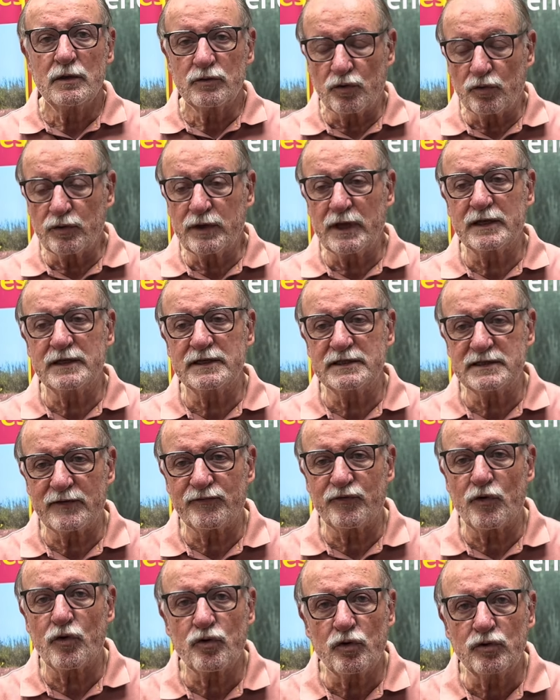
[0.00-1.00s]
Donc il y a des
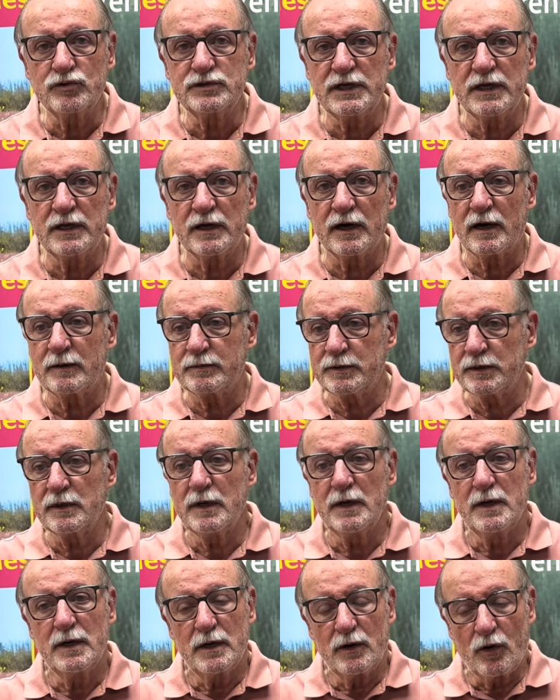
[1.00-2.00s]
efforts considérables.
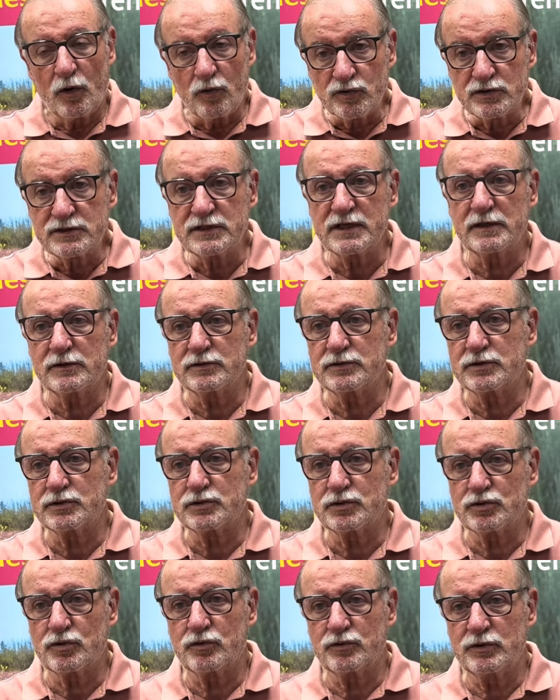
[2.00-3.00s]
On sait que ce
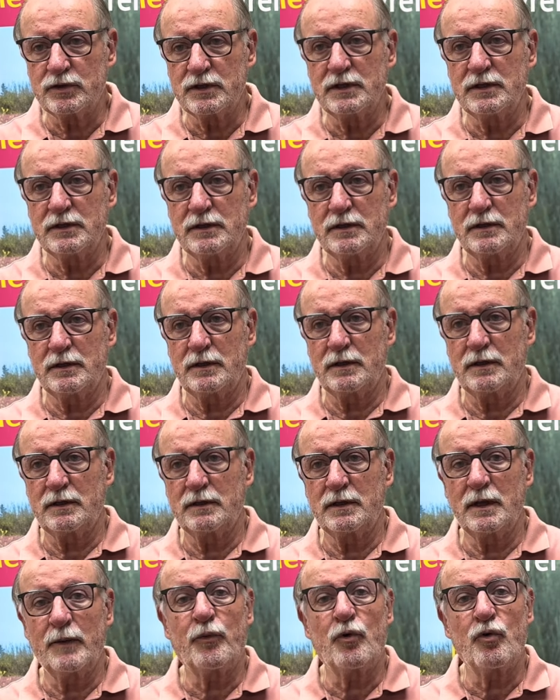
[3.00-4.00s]
sont
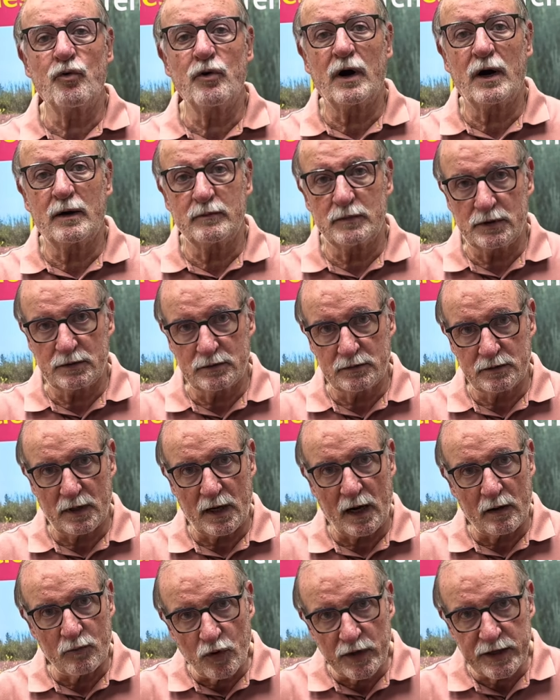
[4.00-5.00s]
des, programmes
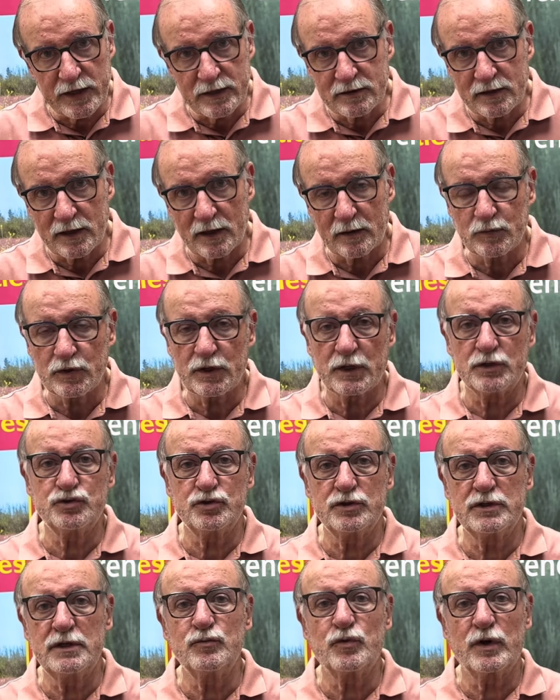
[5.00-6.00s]
à moyen terme. Quand
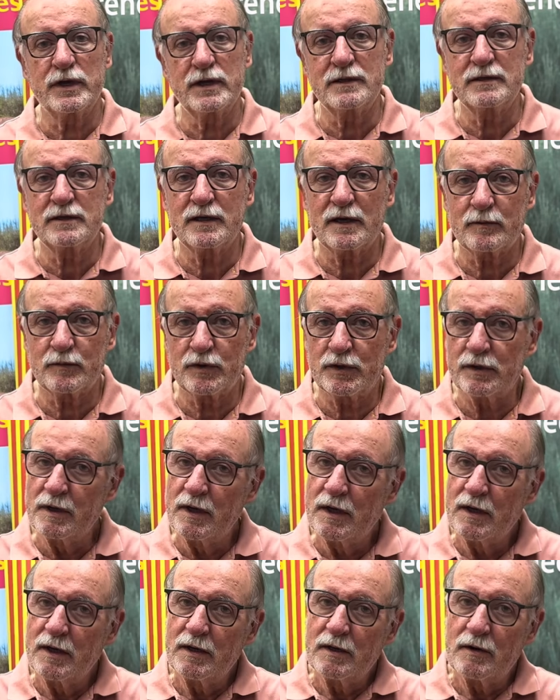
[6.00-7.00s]
je dis moyen terme,
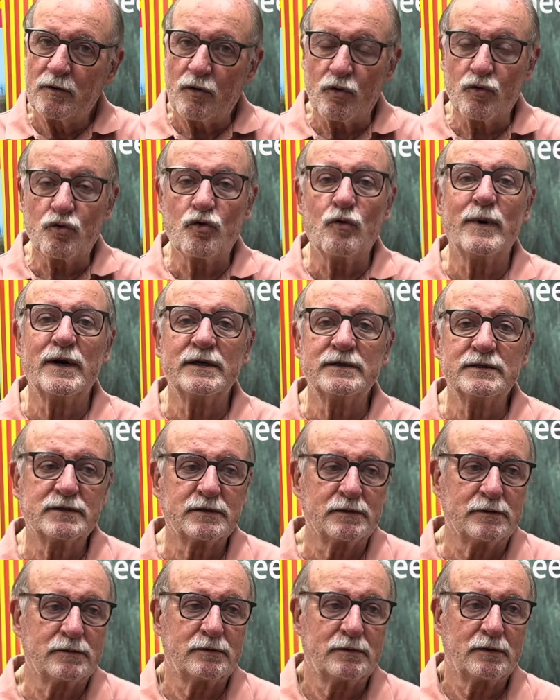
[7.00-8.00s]
on
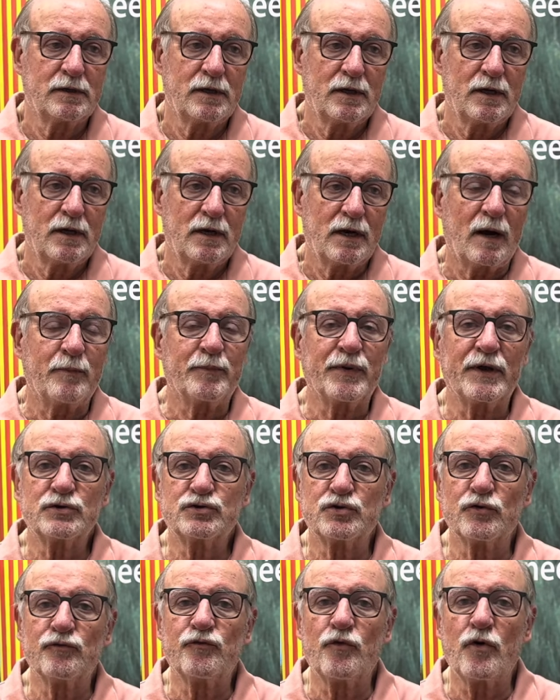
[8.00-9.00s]
commence à
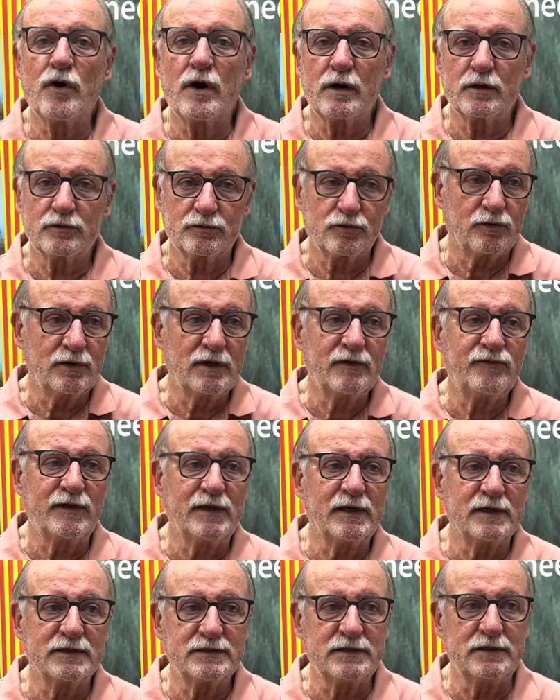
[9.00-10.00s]
percevoir
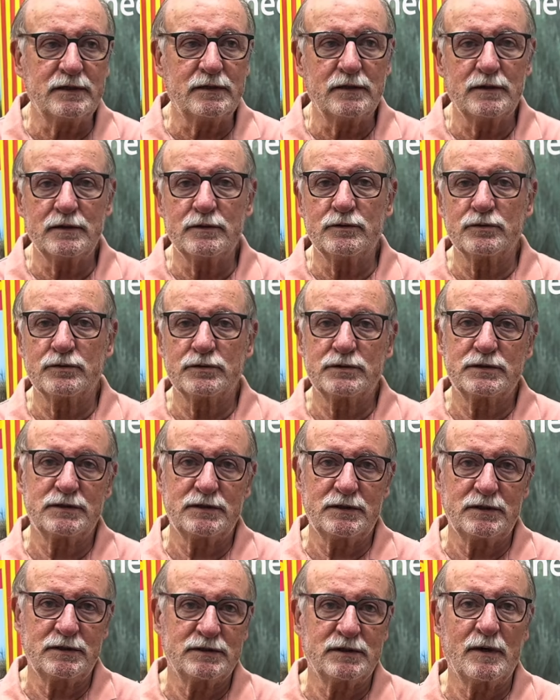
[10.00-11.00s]
l'efficacité de
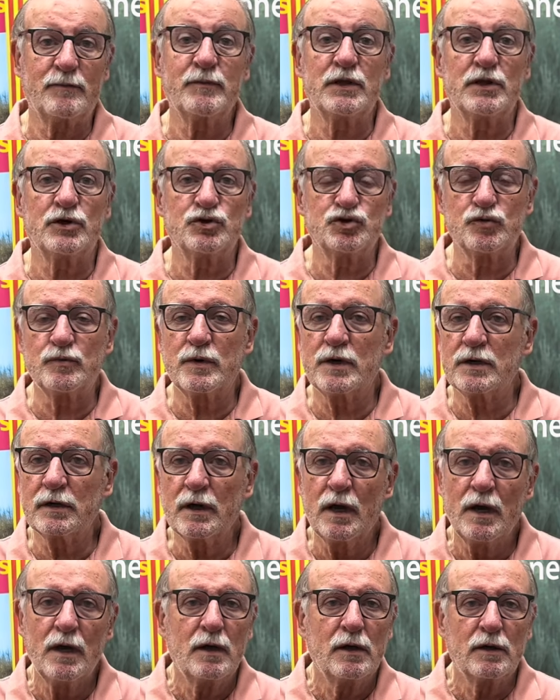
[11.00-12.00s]
ces aménagements
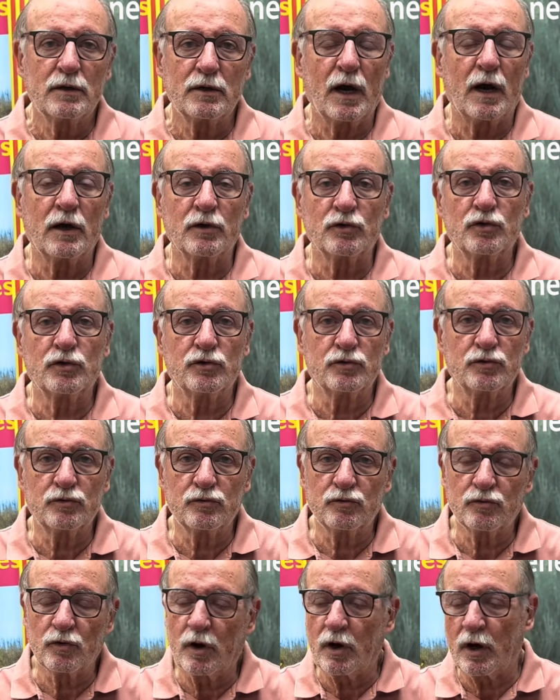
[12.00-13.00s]

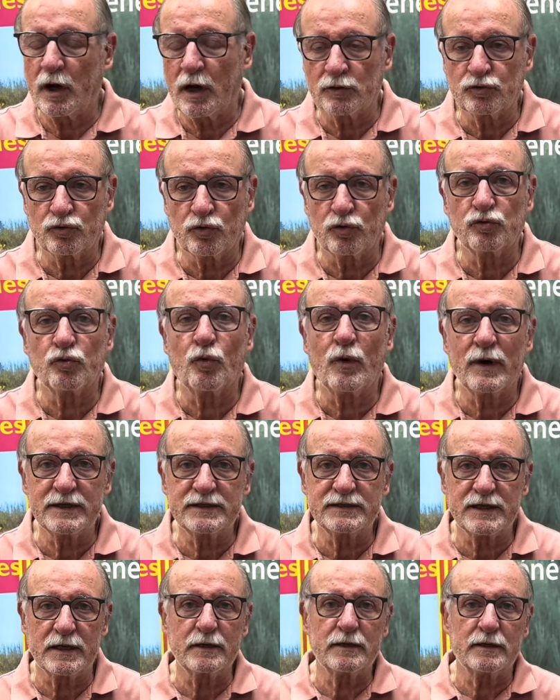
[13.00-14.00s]
entre 3 et 5